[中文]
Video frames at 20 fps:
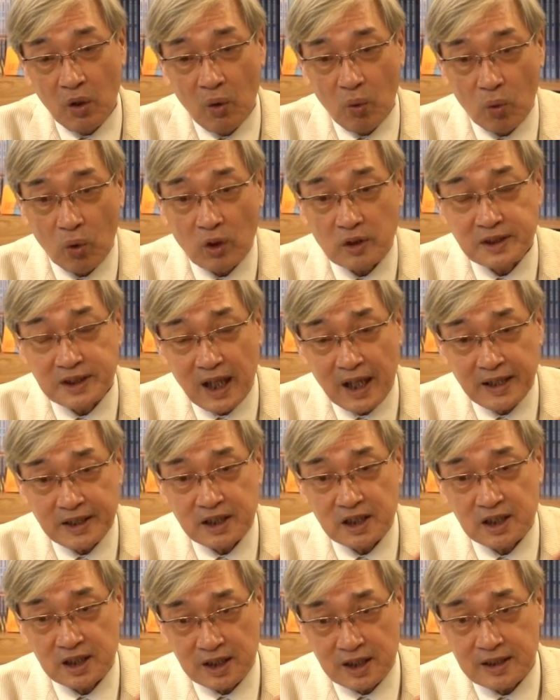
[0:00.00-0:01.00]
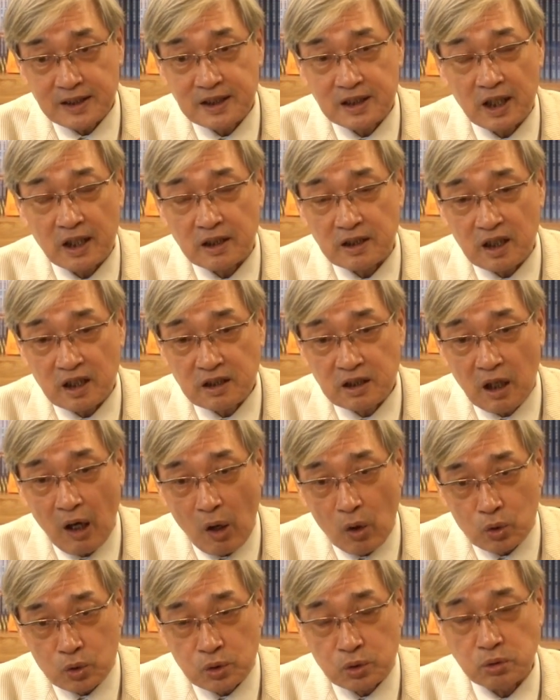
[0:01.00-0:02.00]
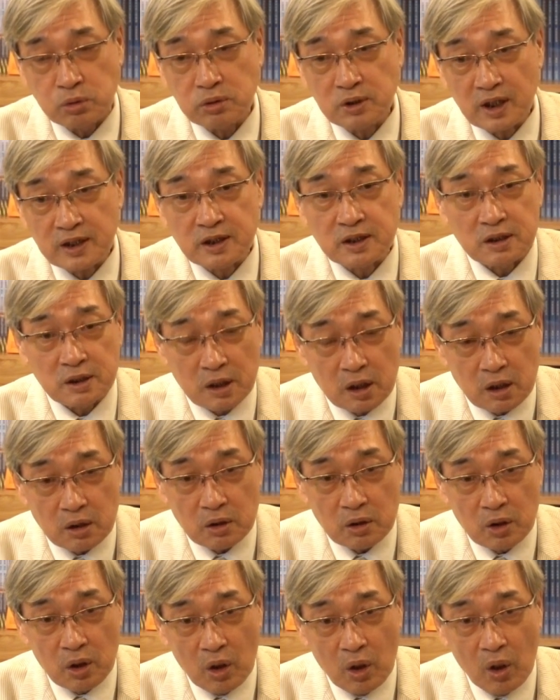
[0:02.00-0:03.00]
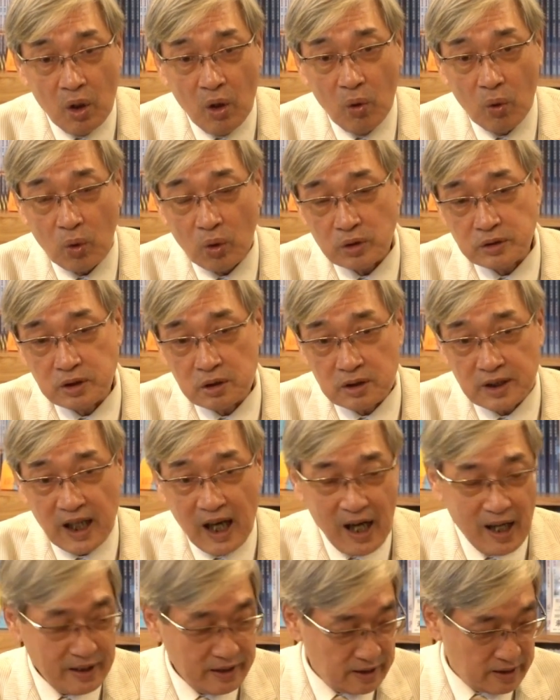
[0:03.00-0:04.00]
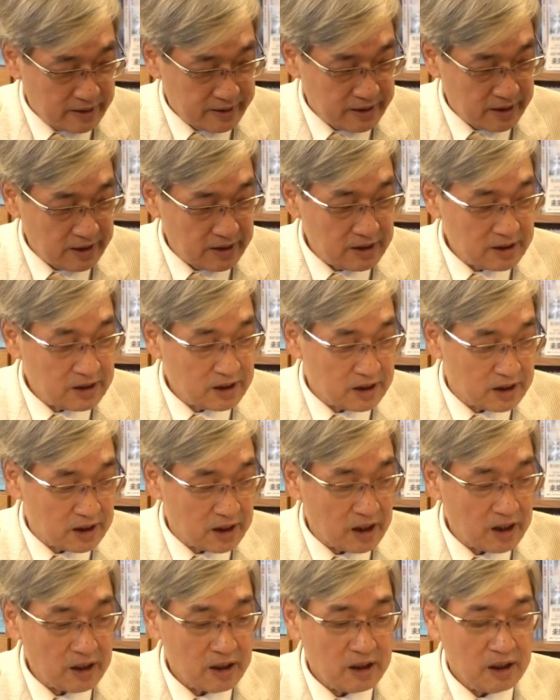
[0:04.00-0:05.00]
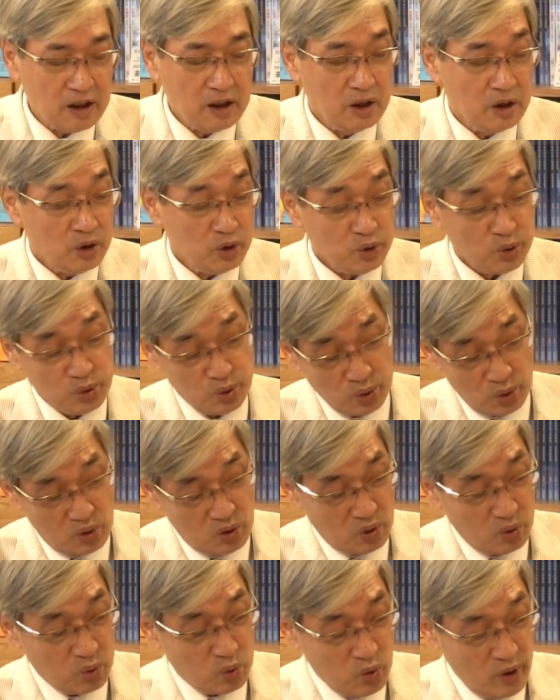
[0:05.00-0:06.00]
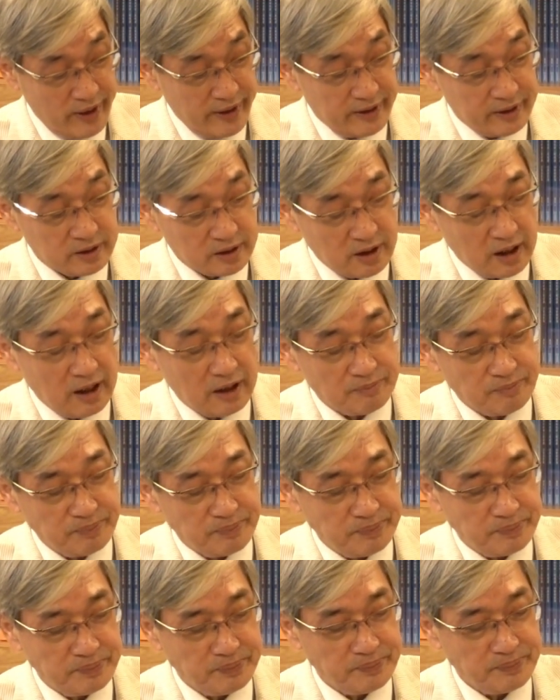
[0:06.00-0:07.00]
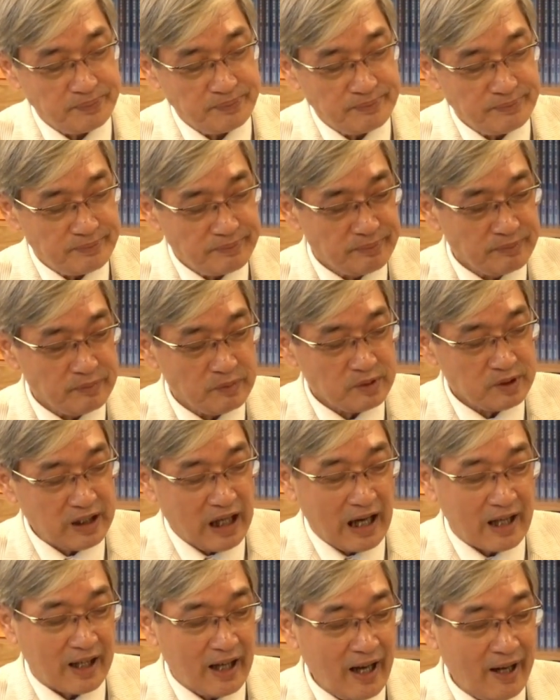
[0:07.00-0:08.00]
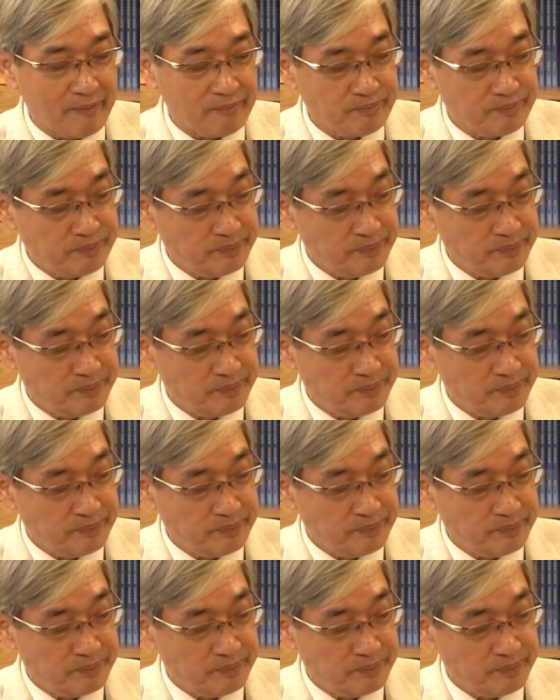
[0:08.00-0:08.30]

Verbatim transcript: 我在写整个导读的时候，我就看了这一些所谓的档案。